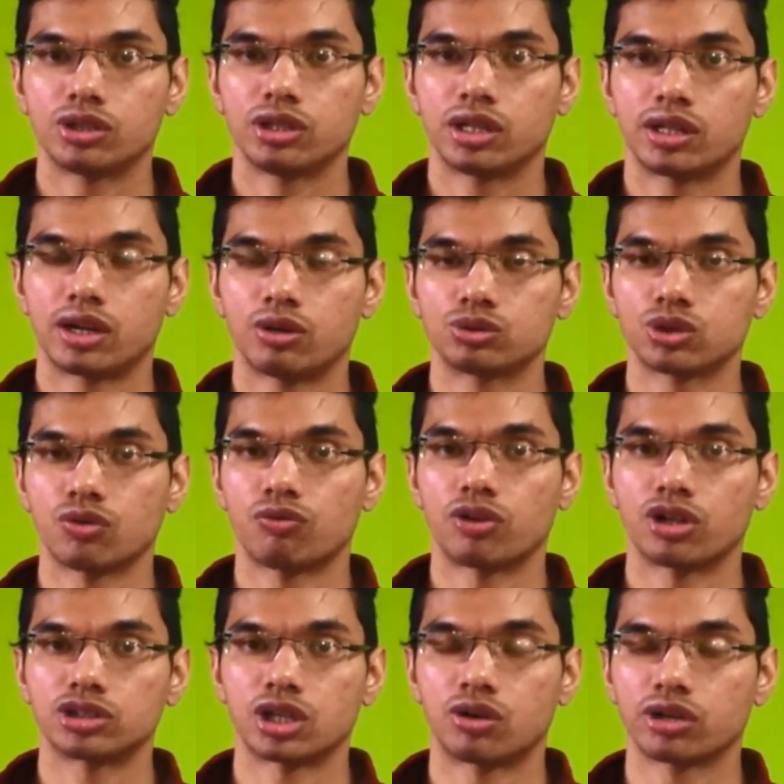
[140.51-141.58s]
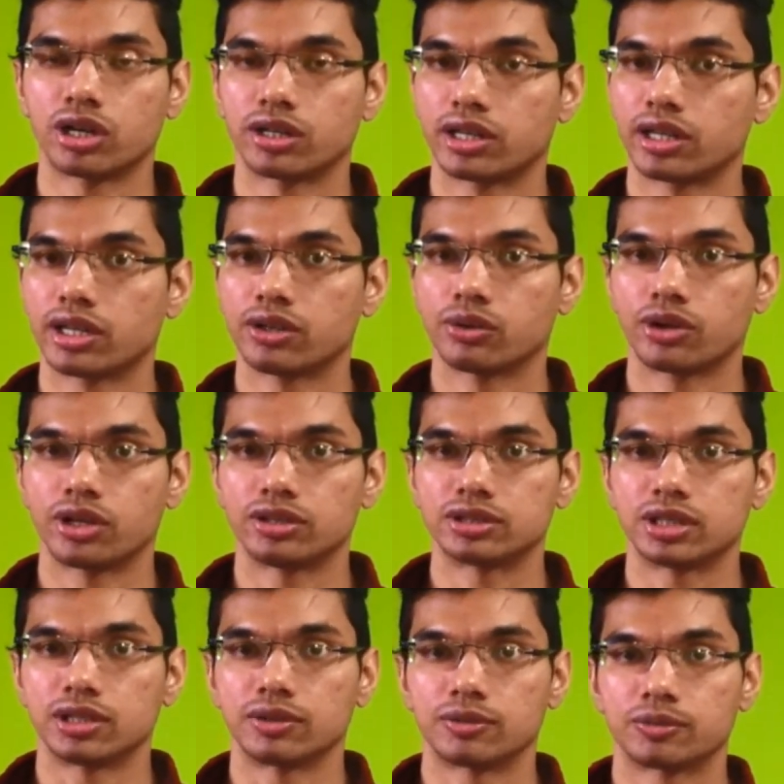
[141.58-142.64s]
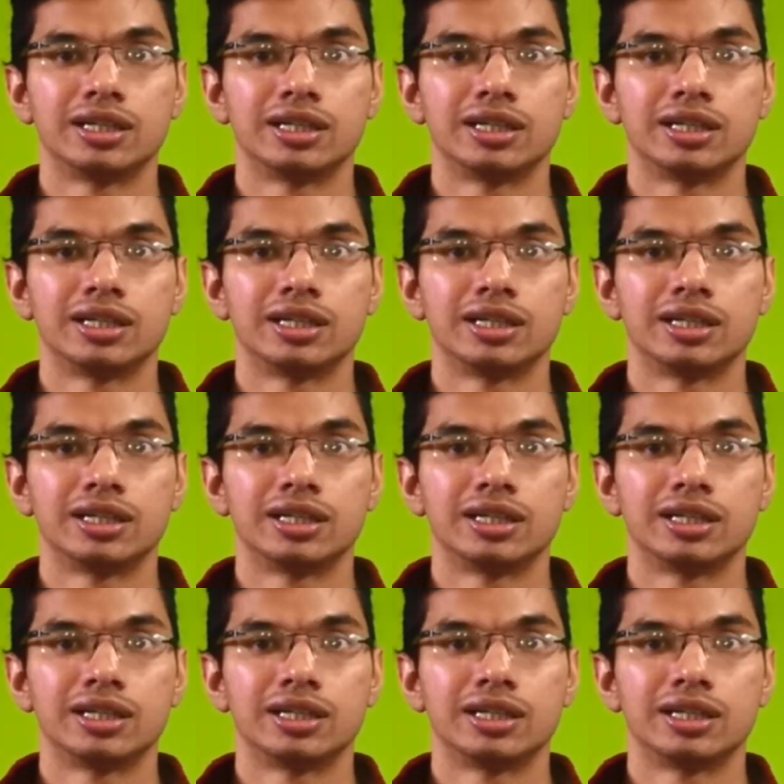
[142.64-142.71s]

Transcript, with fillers: धीरे धीरे उसको फ्लश आउट कर देगी यूरिन से